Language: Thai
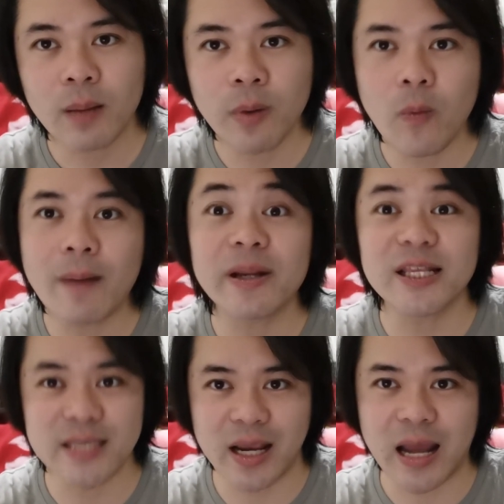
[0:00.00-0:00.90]
เพราะว่ามัน
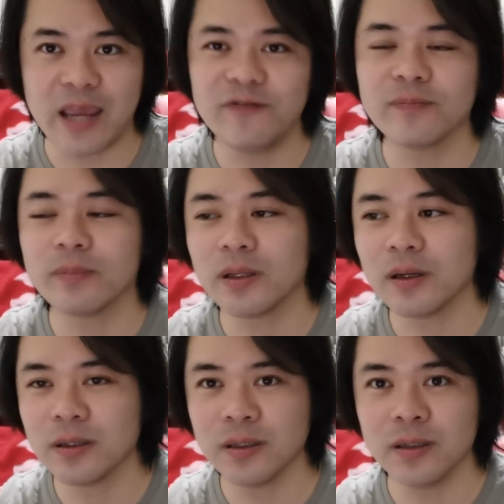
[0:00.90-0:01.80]
จะแจ็คไนฟ์
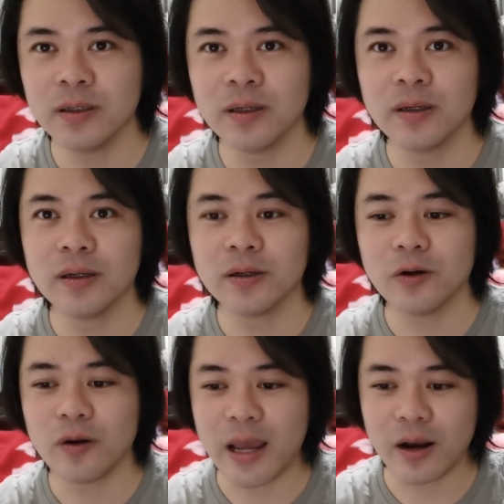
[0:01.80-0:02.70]
ก็คือ
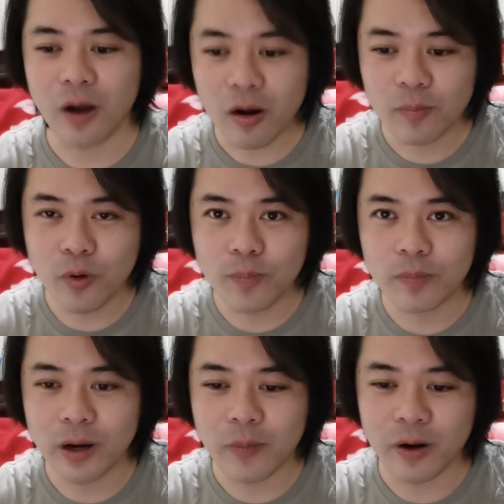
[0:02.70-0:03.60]
ล้อหน้าล็อกปุ๊บ
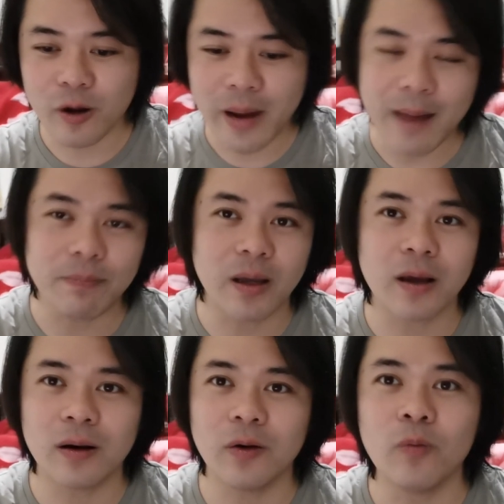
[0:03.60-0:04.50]
แล้วมันก็พับแล้ว
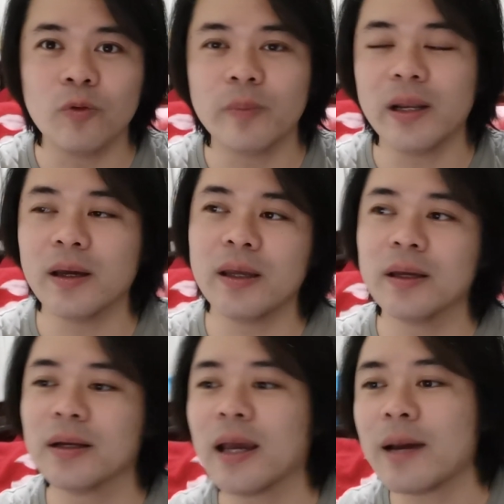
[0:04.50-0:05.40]
ก็ลมลงไปเลย
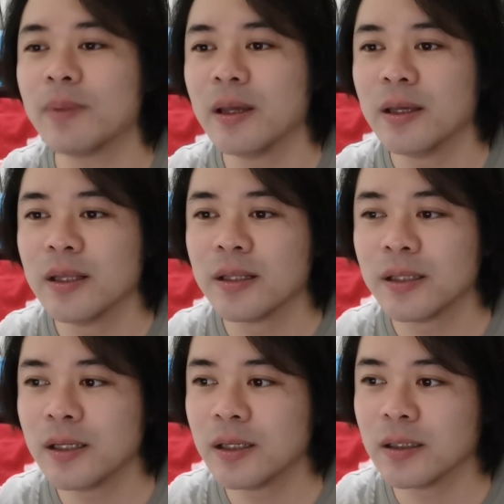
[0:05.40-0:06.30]
นะครับ
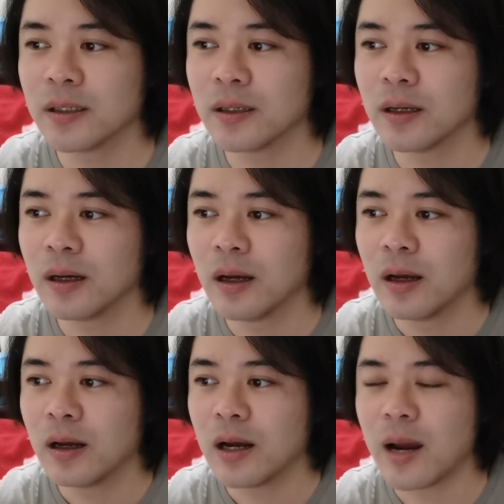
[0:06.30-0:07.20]
ซึ่ง
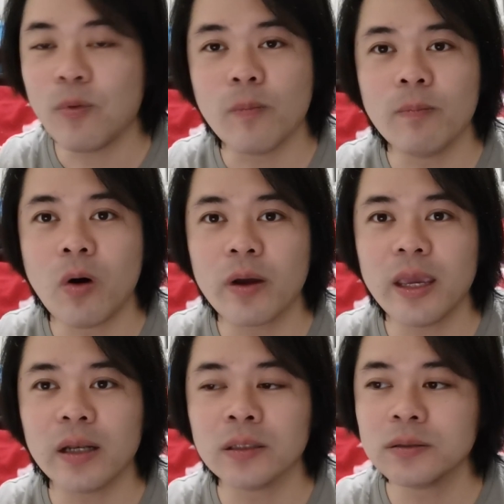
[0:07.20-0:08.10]
ผมมอง
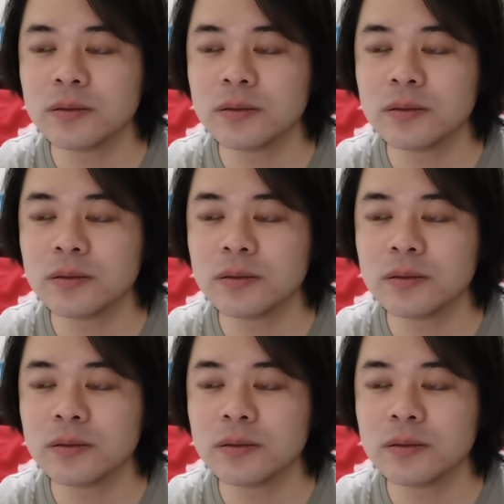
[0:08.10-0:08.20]
เห็น